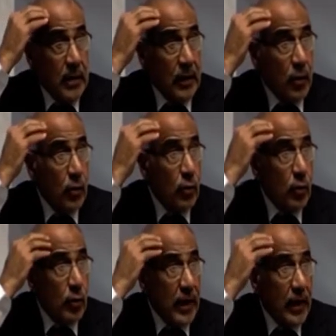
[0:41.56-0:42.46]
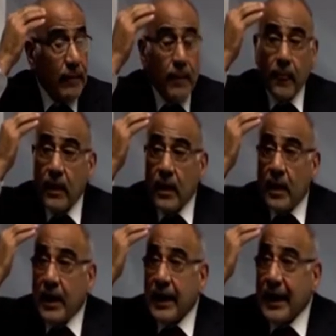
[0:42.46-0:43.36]
يعني عقولنا
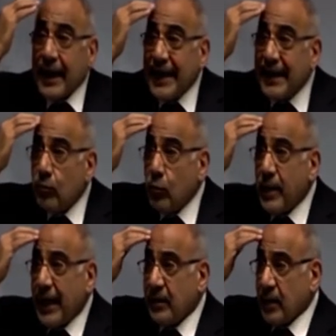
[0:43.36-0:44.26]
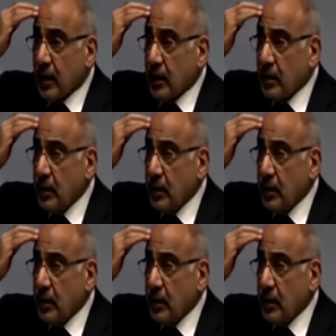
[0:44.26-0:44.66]
غير مبادرة